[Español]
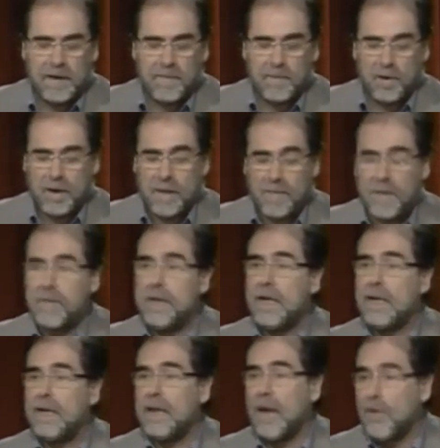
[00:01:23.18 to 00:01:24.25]
en el programa
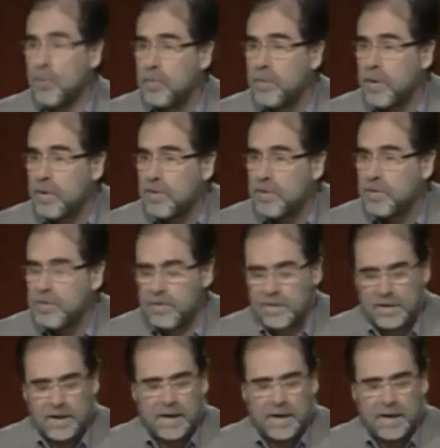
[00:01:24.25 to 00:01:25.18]
vienen alumnos,